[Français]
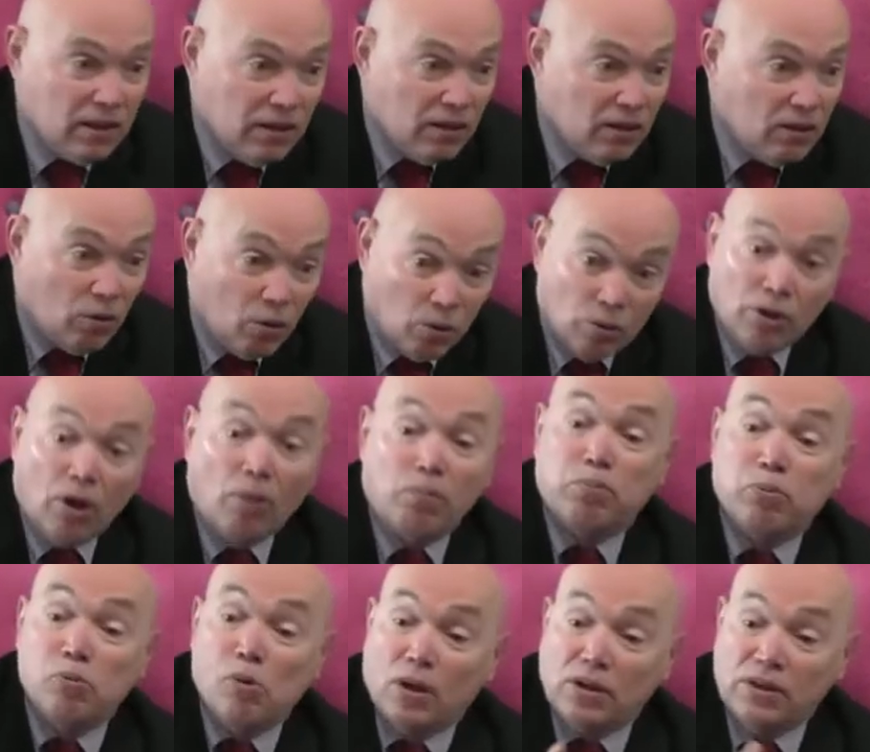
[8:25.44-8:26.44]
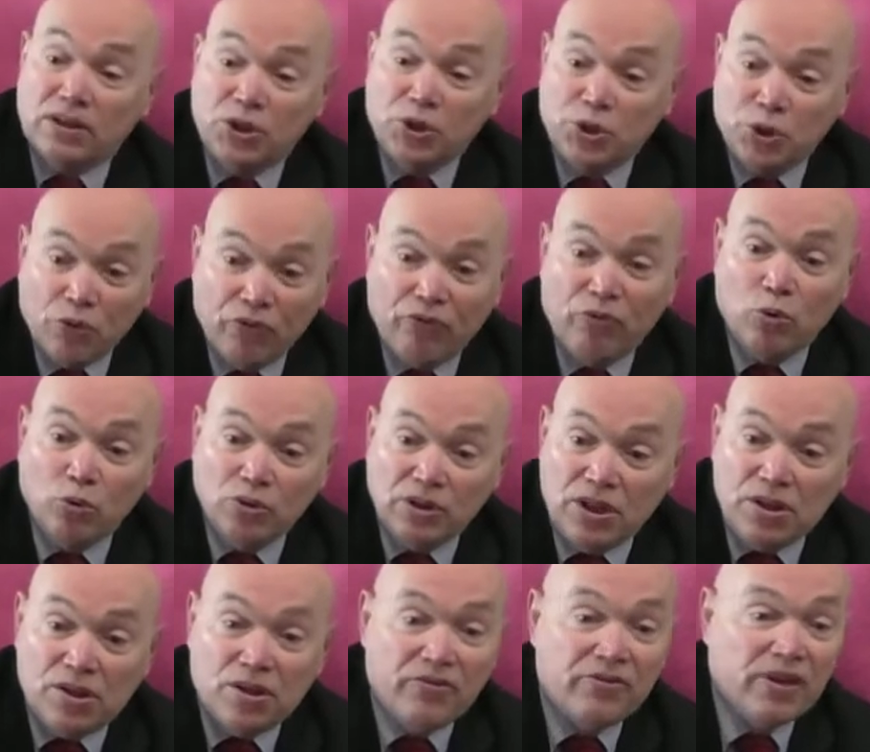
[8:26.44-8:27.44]
On emploie des chevaux au
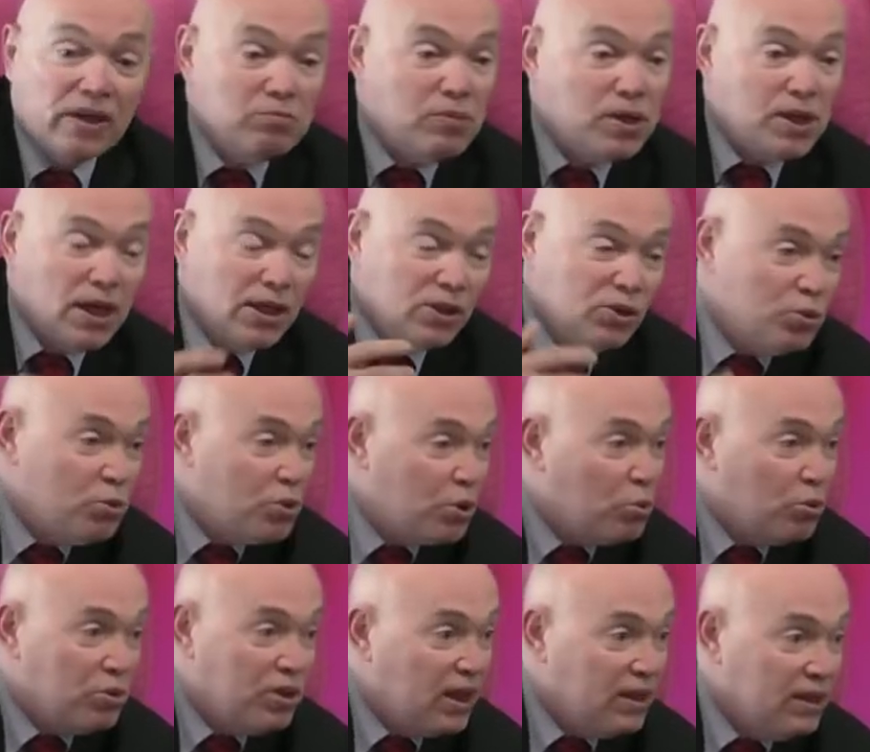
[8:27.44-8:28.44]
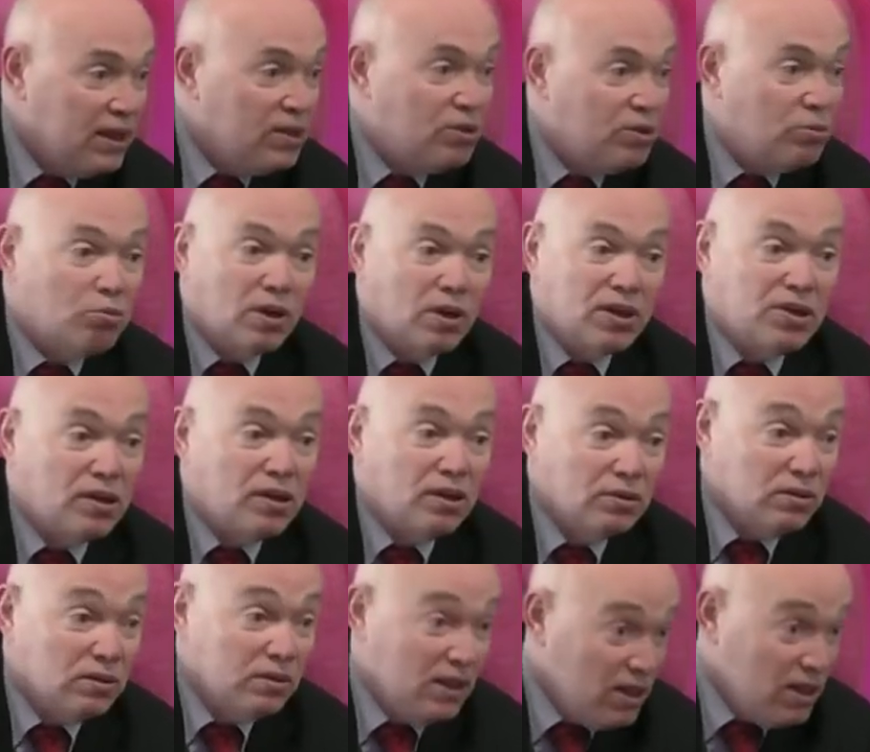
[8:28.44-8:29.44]
19e siècle jusqu'aux années
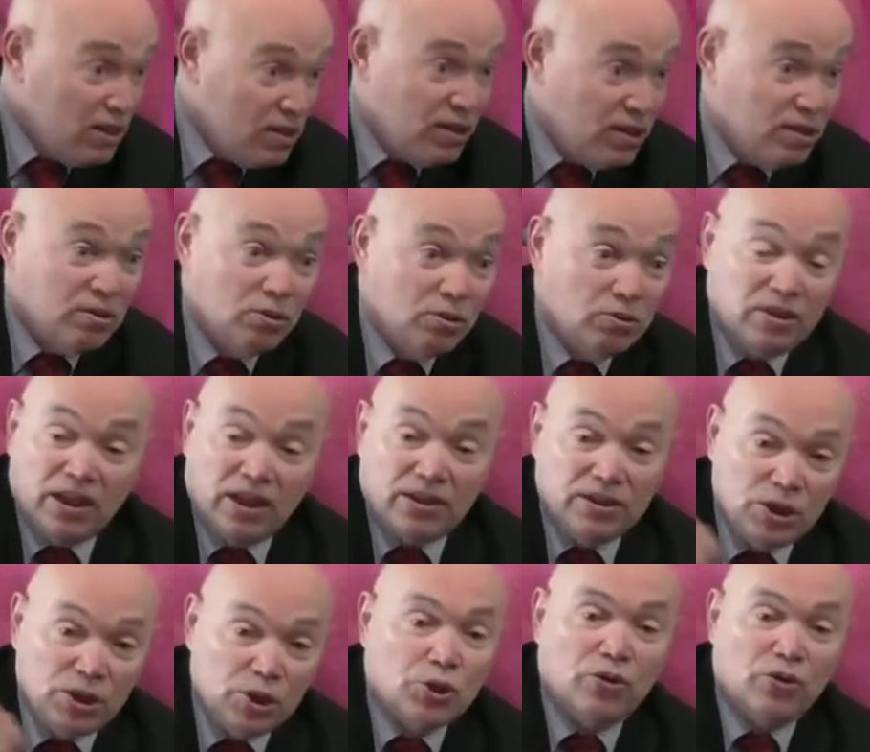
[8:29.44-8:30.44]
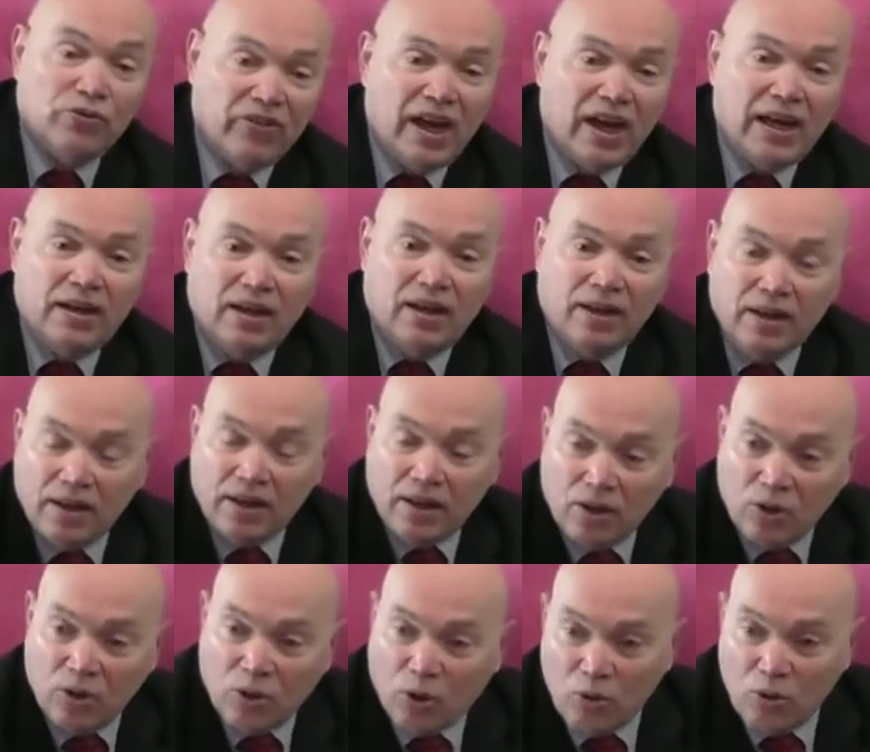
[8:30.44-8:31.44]
70. Le dernier cheval
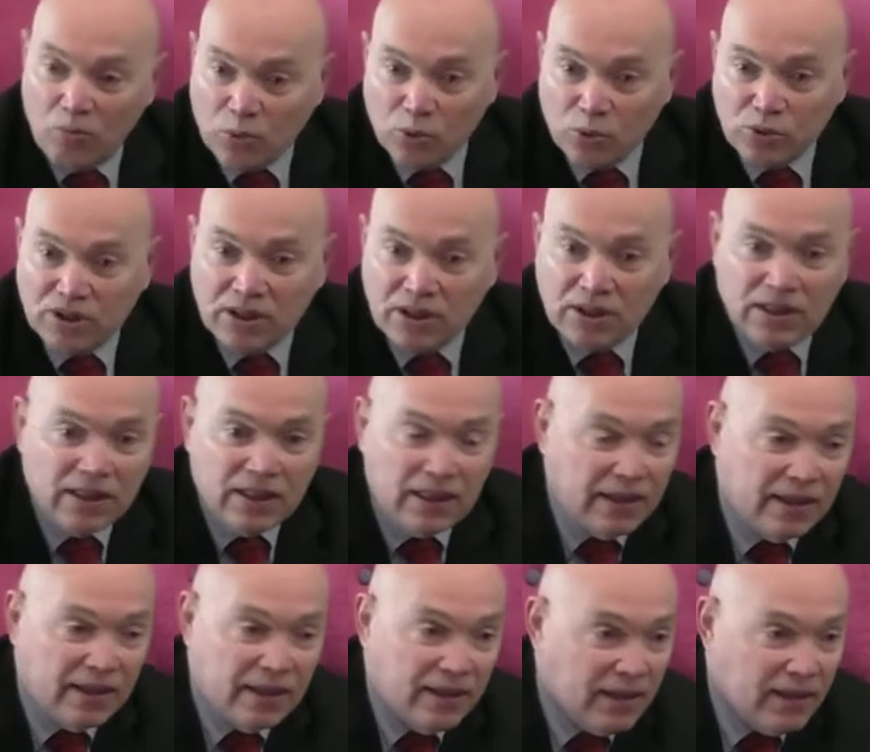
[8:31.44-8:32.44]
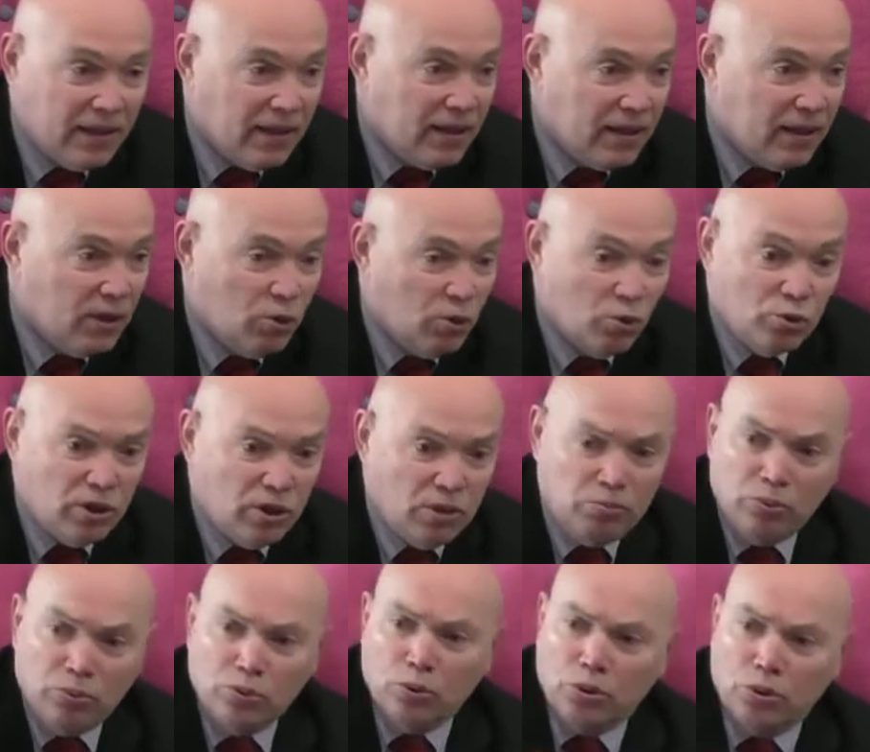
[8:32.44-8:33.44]
remonté est, et au
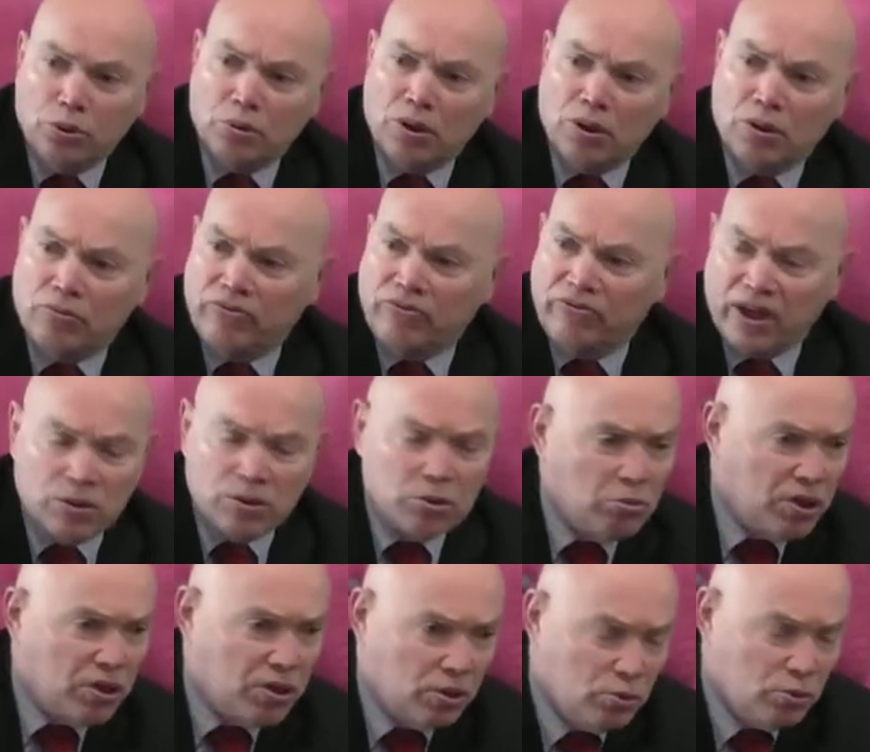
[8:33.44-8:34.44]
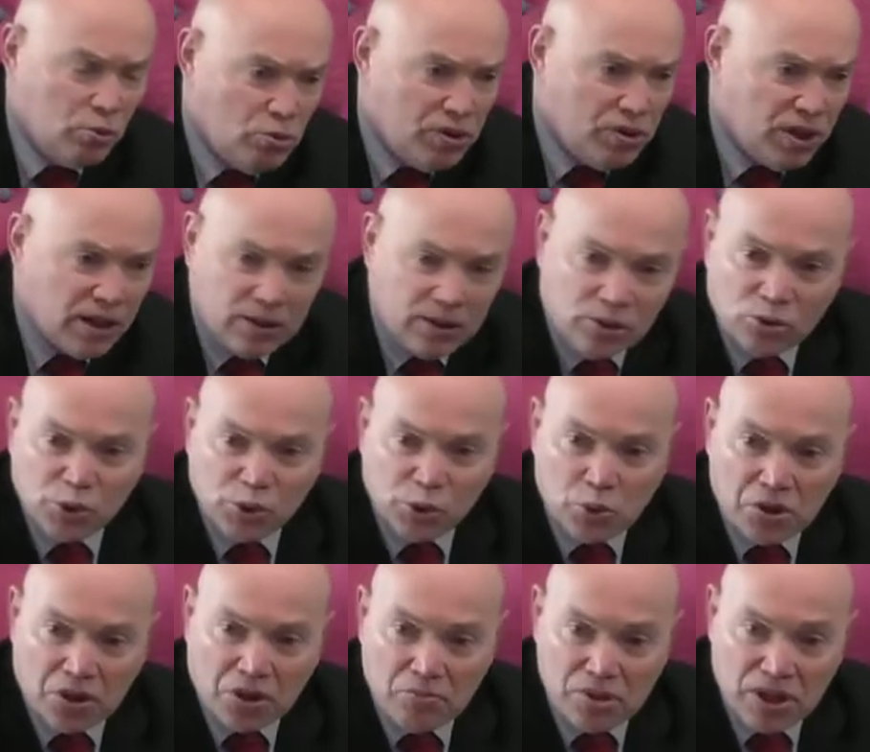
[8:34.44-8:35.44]
début de vers 72, quelque
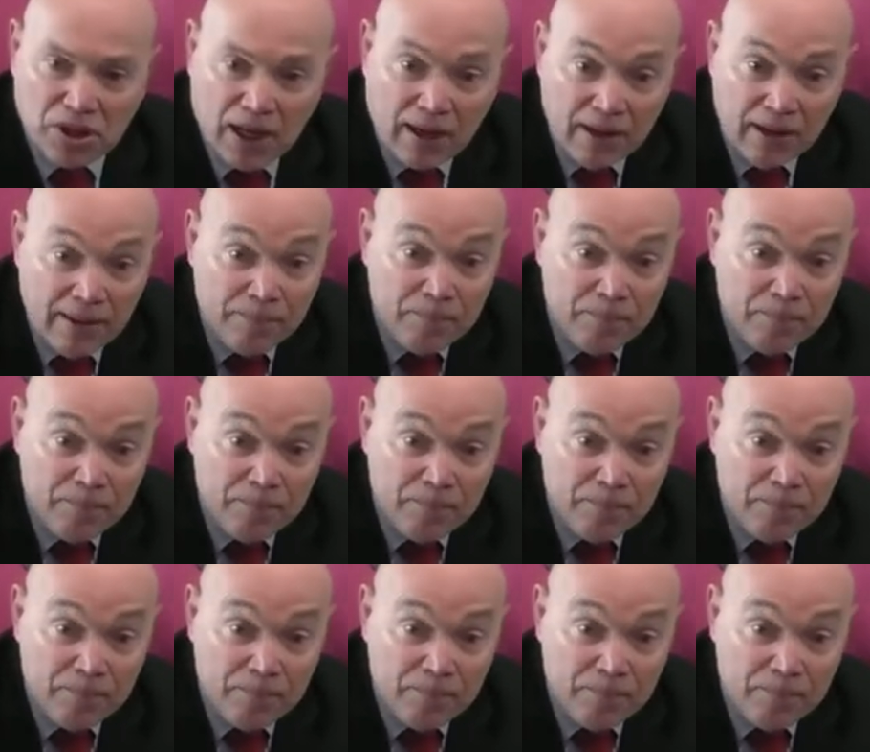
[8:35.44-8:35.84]
chose comme ça.